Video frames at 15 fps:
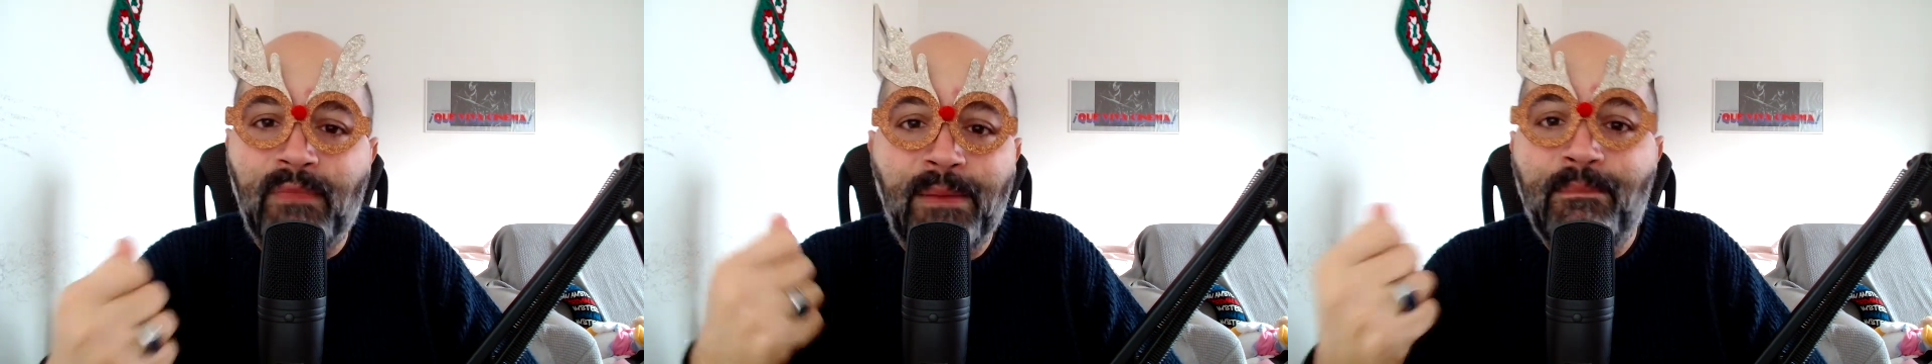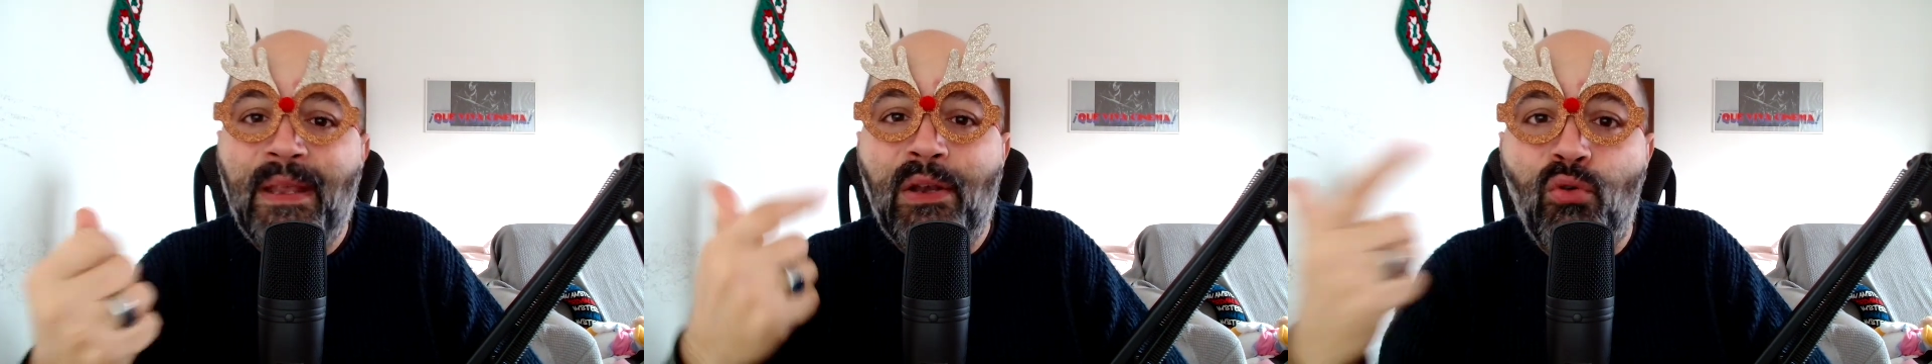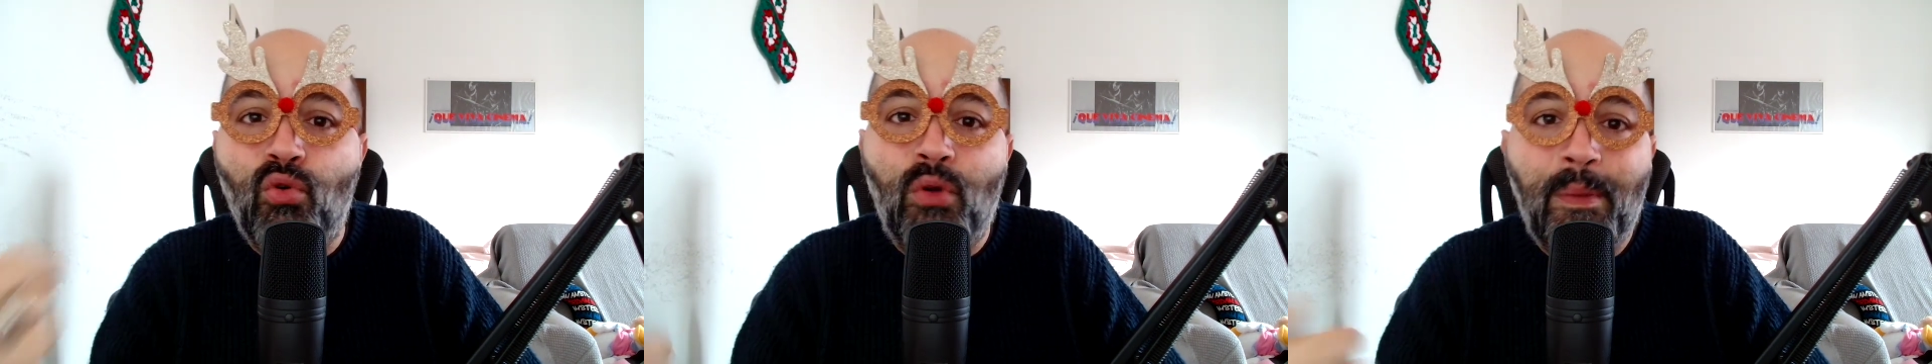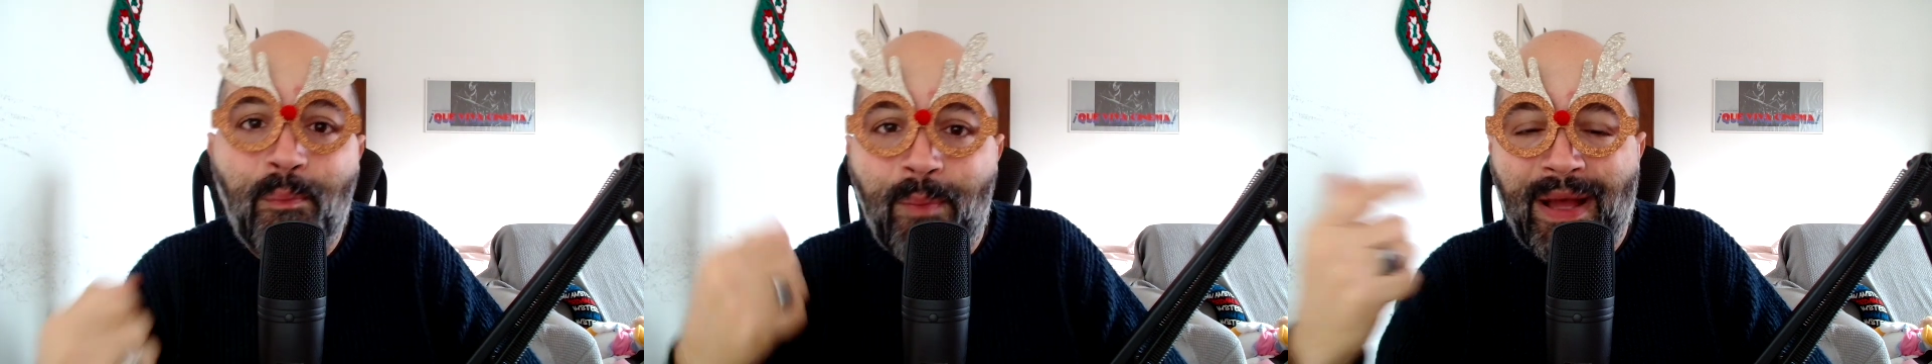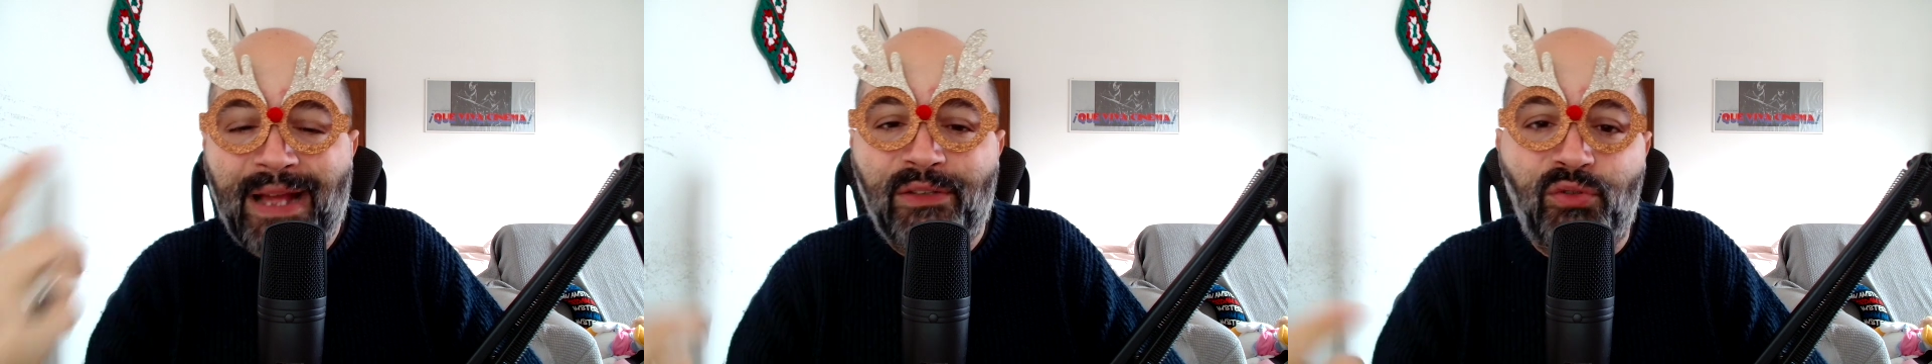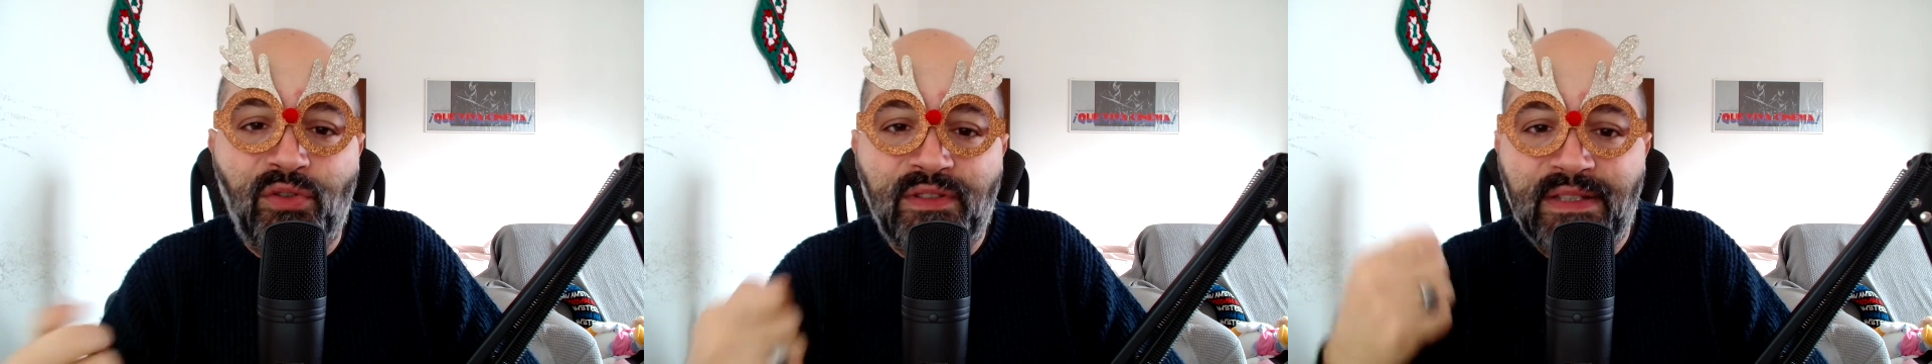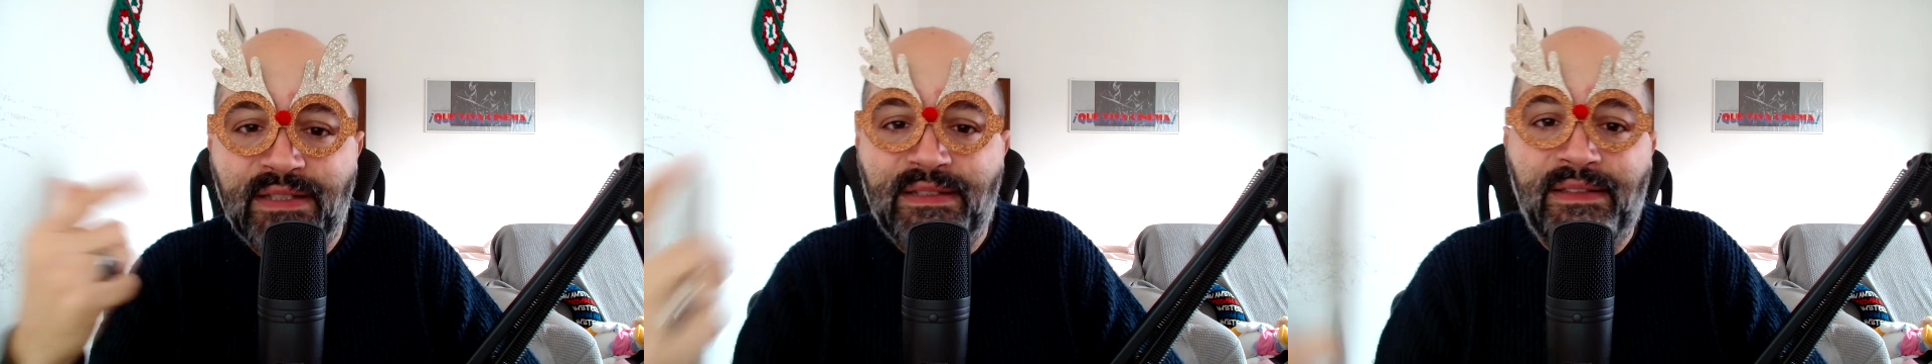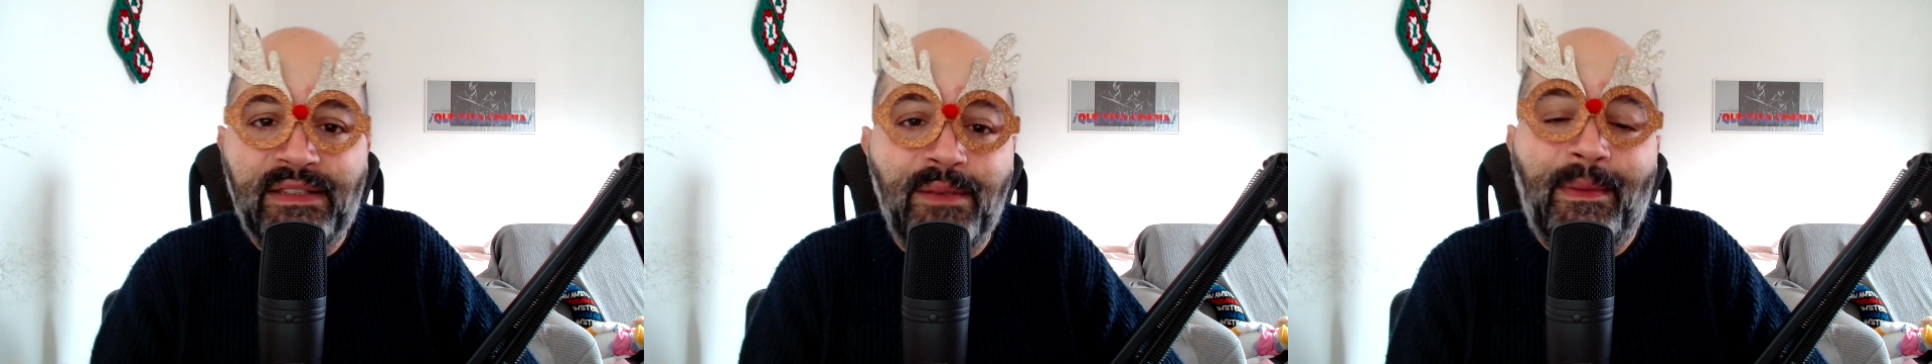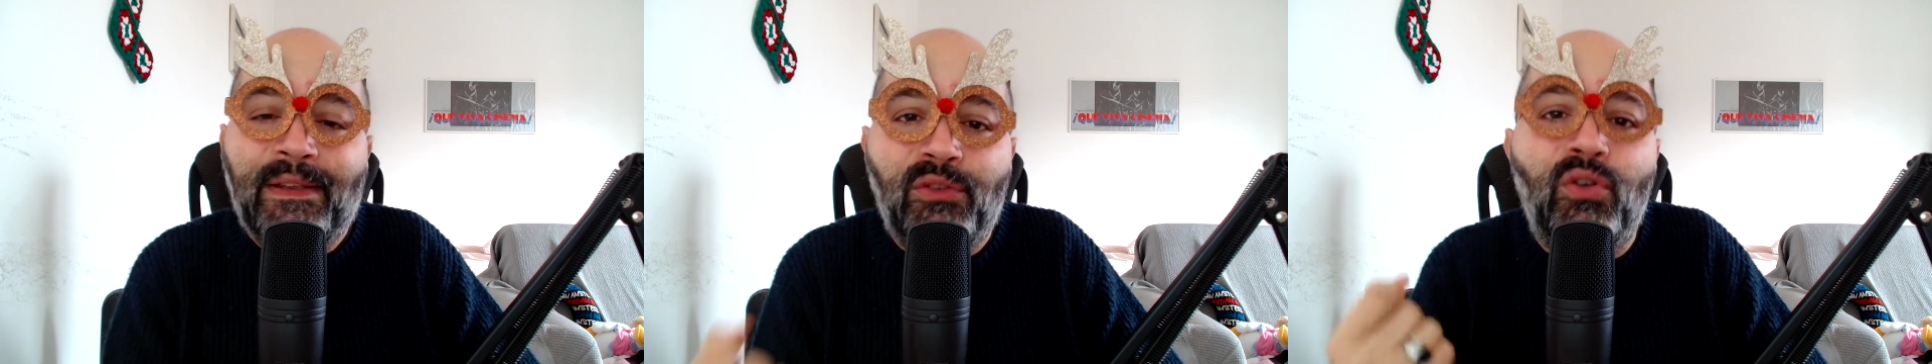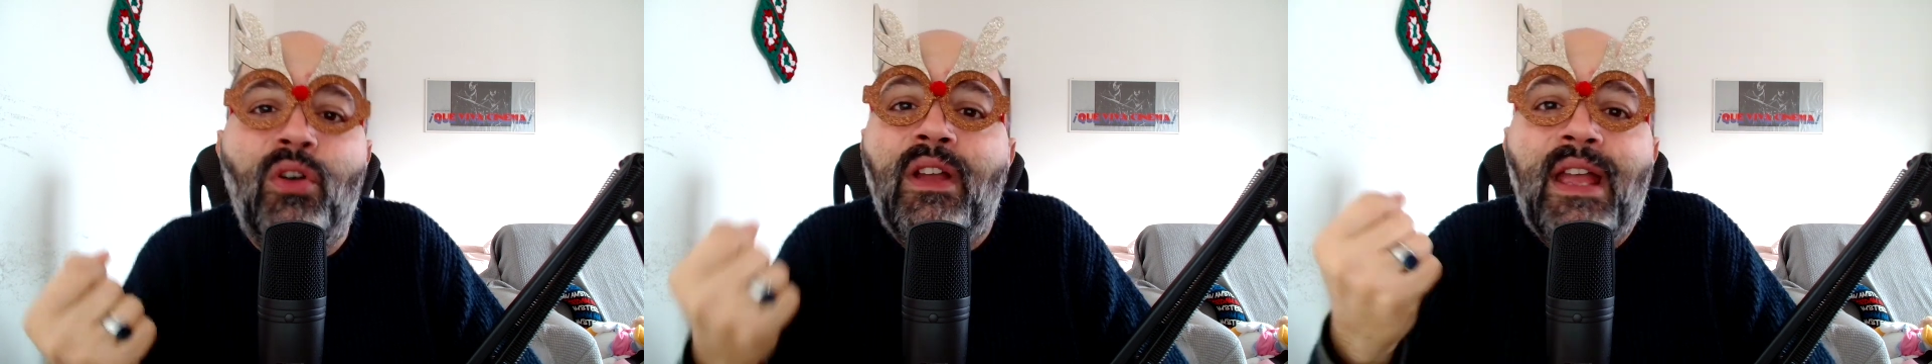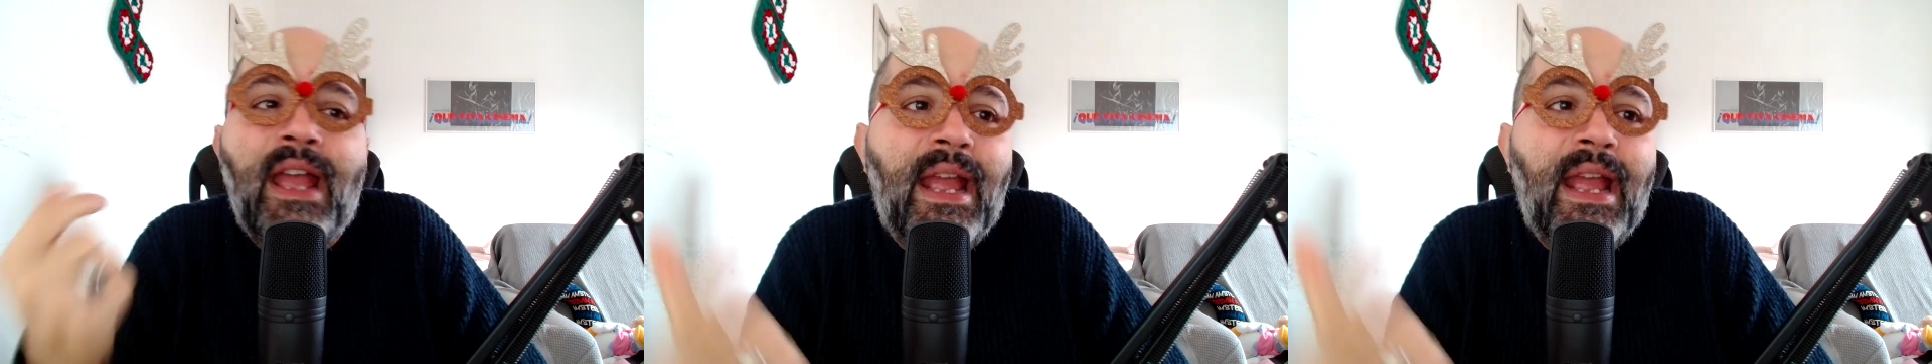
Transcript: e melò e pathos e sentimento